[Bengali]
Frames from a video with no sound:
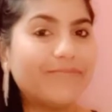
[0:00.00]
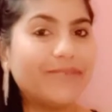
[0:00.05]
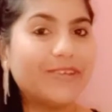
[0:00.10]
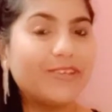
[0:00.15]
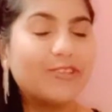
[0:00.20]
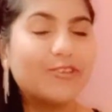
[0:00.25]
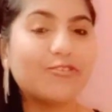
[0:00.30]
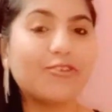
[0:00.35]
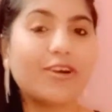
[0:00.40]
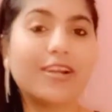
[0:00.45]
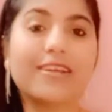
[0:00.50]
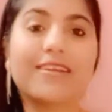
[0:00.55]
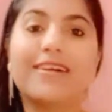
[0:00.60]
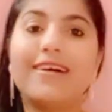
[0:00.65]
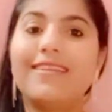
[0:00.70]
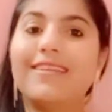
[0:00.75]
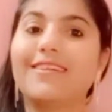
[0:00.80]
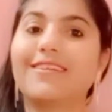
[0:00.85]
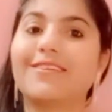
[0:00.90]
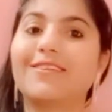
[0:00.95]
পেয়েছো আর
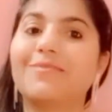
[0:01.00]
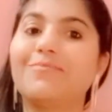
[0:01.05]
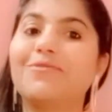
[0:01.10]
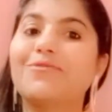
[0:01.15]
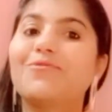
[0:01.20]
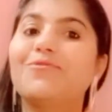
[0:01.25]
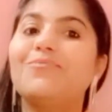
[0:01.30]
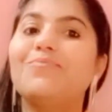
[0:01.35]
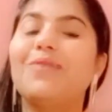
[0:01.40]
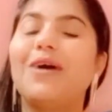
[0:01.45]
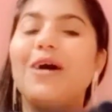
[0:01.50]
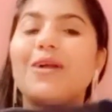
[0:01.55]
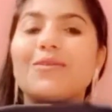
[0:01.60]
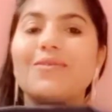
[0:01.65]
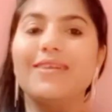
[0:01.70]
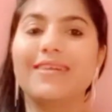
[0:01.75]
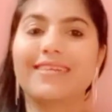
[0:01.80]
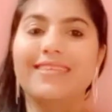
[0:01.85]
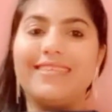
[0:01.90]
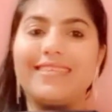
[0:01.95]
কালারটা আমার খুব ভালো
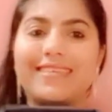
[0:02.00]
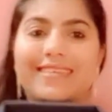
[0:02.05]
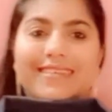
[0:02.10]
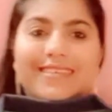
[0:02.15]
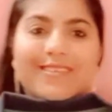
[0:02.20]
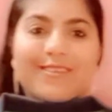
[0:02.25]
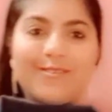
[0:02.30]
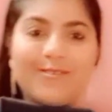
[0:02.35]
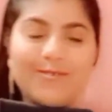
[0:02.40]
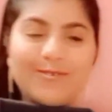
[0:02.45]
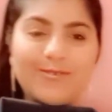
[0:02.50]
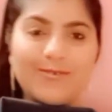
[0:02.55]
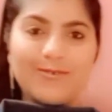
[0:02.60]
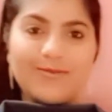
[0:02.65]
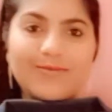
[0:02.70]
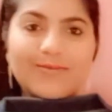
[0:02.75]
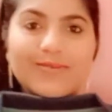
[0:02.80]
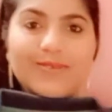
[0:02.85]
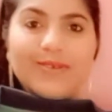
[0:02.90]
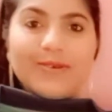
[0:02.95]
লেগেছে এটা জানো তো
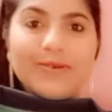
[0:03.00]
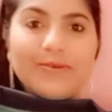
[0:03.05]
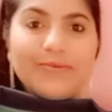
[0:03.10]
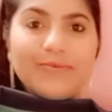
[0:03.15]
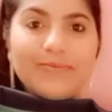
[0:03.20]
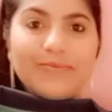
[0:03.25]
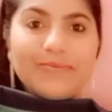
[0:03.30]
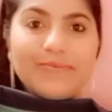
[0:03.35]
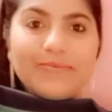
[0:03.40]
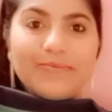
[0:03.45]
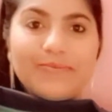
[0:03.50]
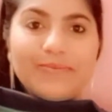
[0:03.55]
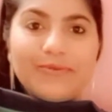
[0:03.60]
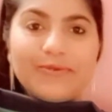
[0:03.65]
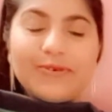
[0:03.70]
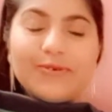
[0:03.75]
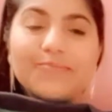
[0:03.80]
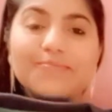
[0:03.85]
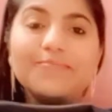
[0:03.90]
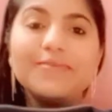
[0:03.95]

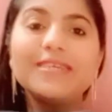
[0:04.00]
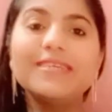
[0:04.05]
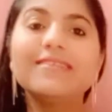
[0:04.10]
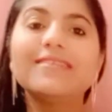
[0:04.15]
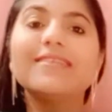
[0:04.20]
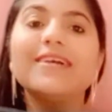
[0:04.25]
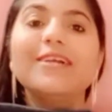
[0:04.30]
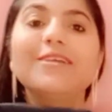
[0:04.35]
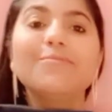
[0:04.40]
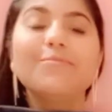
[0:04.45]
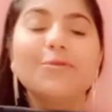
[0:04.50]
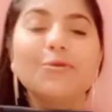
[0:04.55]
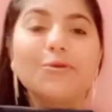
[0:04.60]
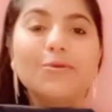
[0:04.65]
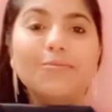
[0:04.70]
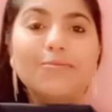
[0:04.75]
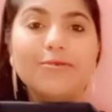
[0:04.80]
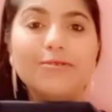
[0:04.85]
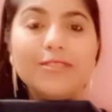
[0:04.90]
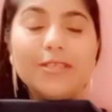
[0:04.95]
পুরো মিড নাইট
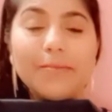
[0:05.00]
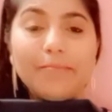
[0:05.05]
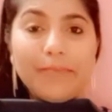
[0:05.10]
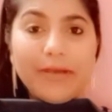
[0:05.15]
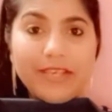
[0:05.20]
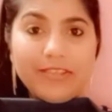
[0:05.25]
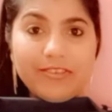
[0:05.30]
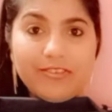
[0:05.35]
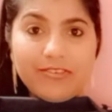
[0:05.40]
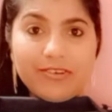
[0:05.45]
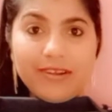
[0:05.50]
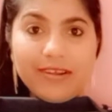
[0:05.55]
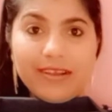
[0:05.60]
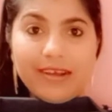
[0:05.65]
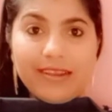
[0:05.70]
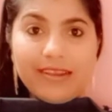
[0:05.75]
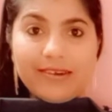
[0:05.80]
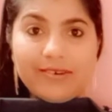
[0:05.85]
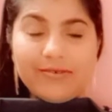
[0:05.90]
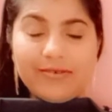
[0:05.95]
ব্লুর মধ্যে প্যাস্টেল
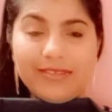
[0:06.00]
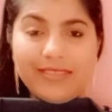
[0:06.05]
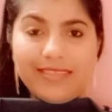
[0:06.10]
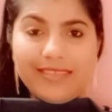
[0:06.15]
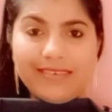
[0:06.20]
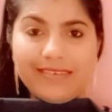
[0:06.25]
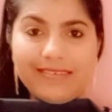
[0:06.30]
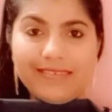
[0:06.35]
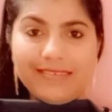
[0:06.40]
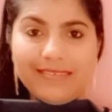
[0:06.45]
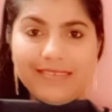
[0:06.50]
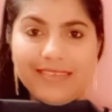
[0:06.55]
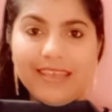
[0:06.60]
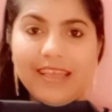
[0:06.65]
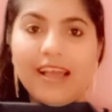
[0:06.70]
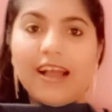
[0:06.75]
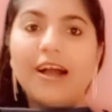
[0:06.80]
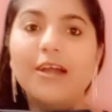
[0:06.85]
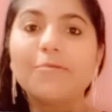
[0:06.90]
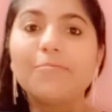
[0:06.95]
কালার রয়েছে
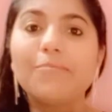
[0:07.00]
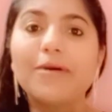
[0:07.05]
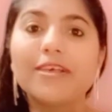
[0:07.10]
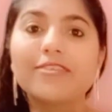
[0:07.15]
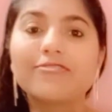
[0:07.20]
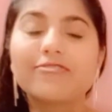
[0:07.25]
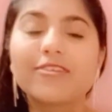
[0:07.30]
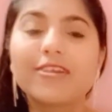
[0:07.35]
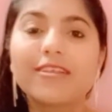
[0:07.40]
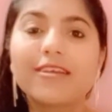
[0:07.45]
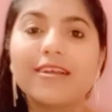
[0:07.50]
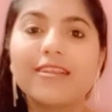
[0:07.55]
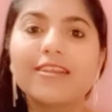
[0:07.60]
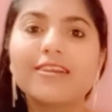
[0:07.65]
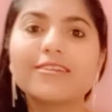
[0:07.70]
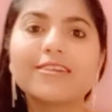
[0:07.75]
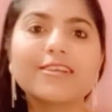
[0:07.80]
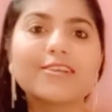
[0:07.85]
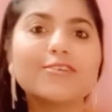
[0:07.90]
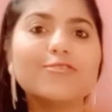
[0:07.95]
আর প্যাস্টেল
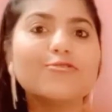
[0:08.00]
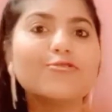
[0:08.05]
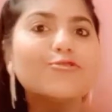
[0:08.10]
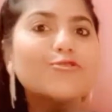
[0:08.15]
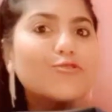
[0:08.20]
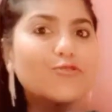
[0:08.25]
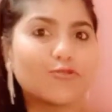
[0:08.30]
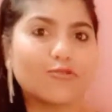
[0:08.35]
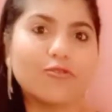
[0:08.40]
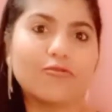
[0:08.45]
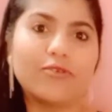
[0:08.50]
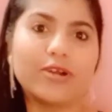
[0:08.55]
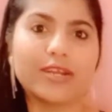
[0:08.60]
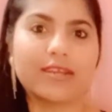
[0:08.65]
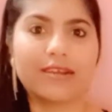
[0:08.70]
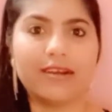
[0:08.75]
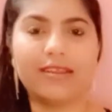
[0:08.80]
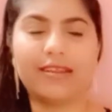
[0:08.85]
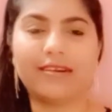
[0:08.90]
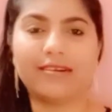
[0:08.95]
কালারটা কিন্তু সোবার
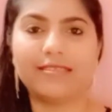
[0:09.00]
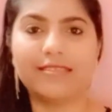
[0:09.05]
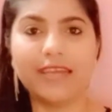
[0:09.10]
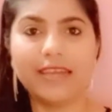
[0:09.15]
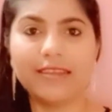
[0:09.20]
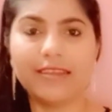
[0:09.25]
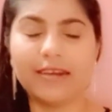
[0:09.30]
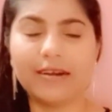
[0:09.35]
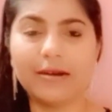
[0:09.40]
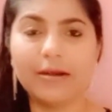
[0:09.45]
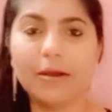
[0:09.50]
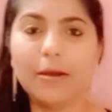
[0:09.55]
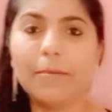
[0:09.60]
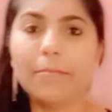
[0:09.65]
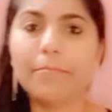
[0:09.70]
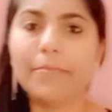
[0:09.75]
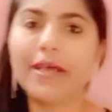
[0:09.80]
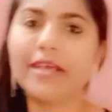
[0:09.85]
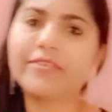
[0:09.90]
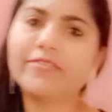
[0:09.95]
কালার তাই না
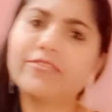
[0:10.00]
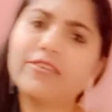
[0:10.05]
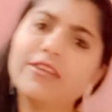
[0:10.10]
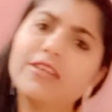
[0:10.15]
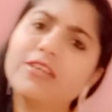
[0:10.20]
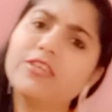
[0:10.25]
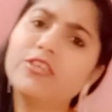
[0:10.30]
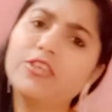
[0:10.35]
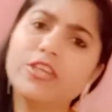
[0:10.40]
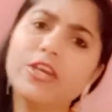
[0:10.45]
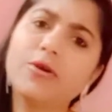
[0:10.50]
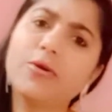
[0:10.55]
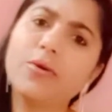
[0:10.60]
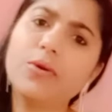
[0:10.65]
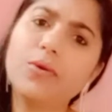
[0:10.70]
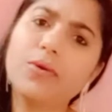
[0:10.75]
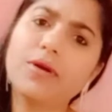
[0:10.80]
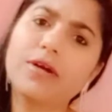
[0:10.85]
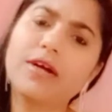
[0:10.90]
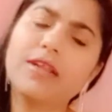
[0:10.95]
প্যাস্টেলের যে
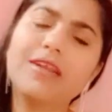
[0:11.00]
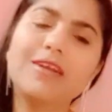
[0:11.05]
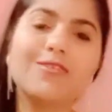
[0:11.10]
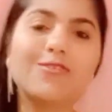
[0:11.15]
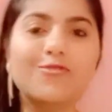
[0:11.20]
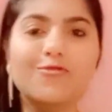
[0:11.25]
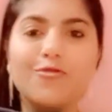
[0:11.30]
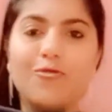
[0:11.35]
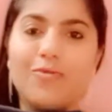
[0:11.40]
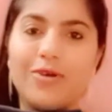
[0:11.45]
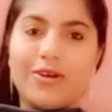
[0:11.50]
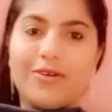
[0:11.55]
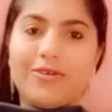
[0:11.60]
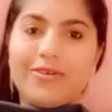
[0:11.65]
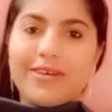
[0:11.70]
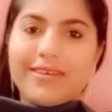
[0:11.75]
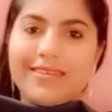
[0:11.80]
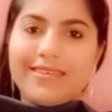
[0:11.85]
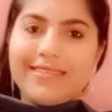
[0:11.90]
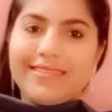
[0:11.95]
কোনো কালার সোবার
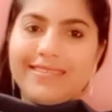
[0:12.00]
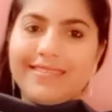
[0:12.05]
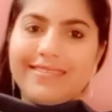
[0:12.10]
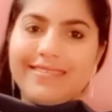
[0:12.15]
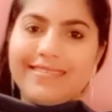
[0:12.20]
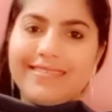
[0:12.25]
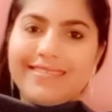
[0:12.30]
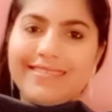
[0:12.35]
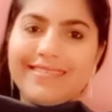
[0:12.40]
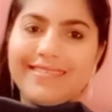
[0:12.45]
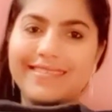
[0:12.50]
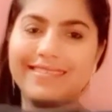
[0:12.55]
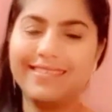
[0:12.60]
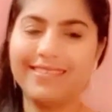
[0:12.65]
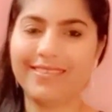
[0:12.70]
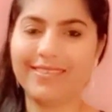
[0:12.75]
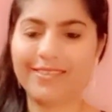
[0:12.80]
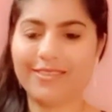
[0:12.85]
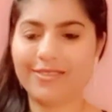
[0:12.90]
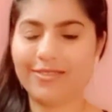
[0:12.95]
হয়
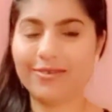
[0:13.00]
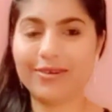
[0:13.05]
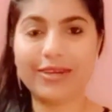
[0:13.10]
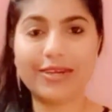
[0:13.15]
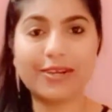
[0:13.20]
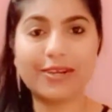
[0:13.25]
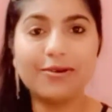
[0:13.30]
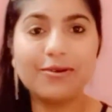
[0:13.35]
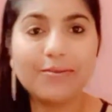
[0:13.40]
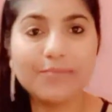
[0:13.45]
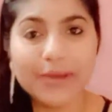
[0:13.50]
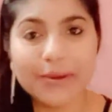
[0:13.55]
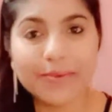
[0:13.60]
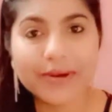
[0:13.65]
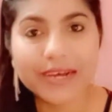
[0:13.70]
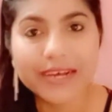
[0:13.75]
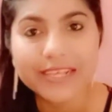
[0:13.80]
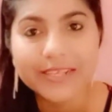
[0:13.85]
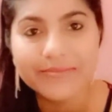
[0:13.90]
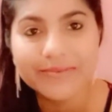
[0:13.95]
তো এটাও আমি
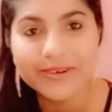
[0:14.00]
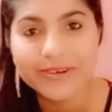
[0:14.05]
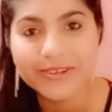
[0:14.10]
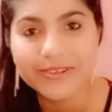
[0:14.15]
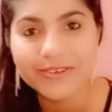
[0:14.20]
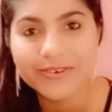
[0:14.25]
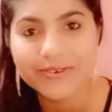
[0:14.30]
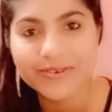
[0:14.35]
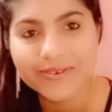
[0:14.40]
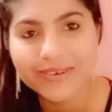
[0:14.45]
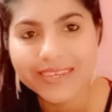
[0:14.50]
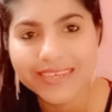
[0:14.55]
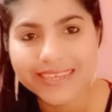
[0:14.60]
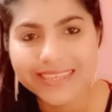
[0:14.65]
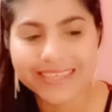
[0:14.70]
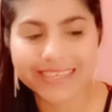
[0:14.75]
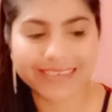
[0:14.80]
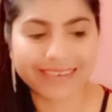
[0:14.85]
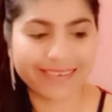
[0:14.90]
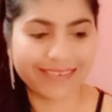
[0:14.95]
আমার হাজব্যান্ডের জন্য
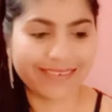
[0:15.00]
নিয়েছি